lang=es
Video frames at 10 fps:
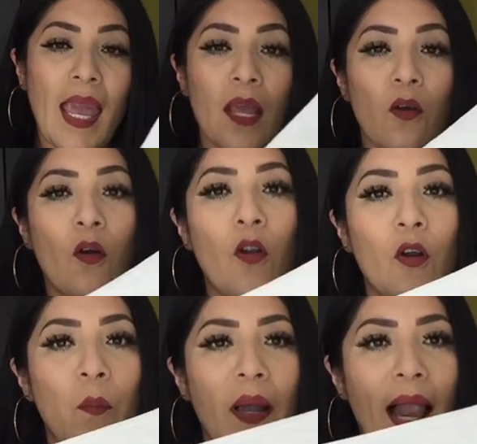en
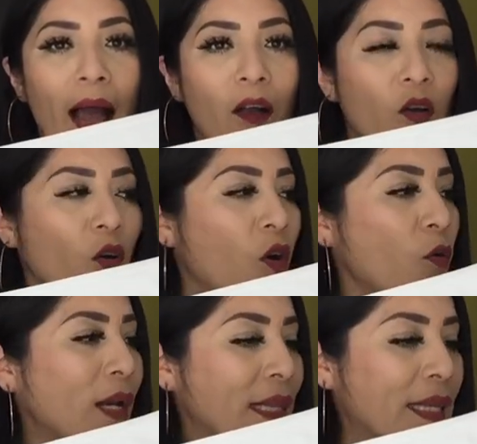color blanco,
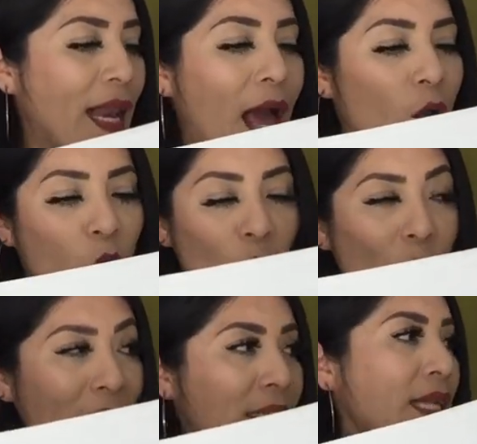una tela
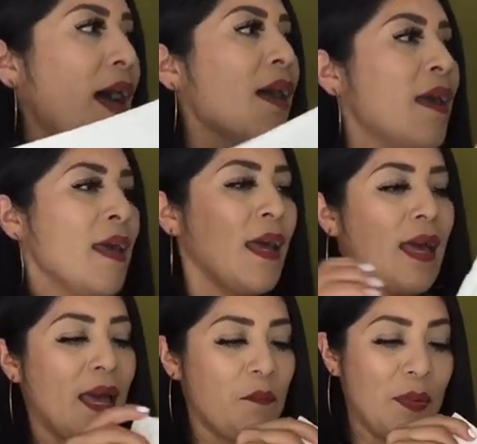gruesa,
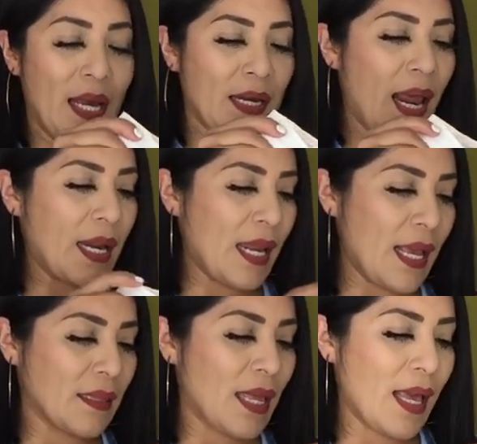eh, pierna
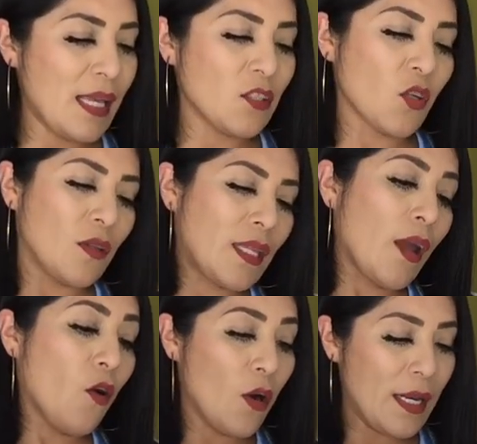recta y son
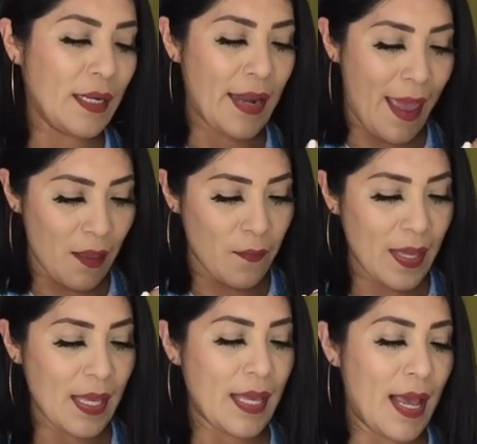de all
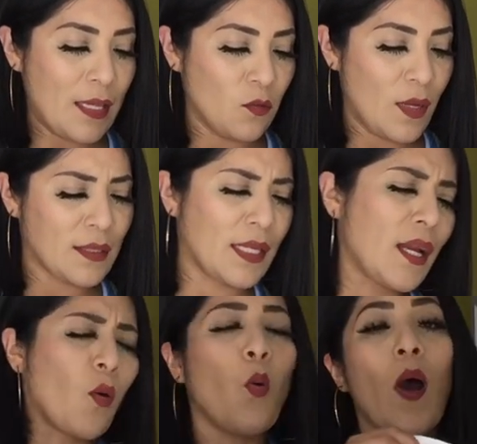Navy y es una
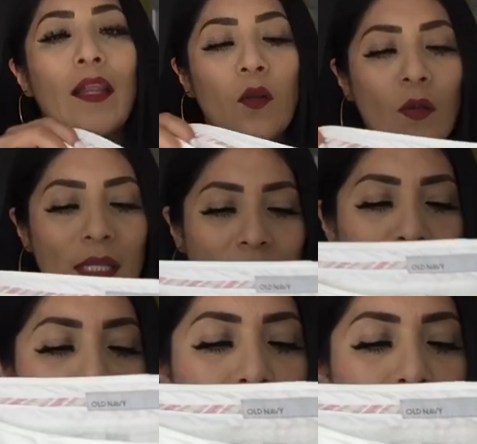talla 4, dice, me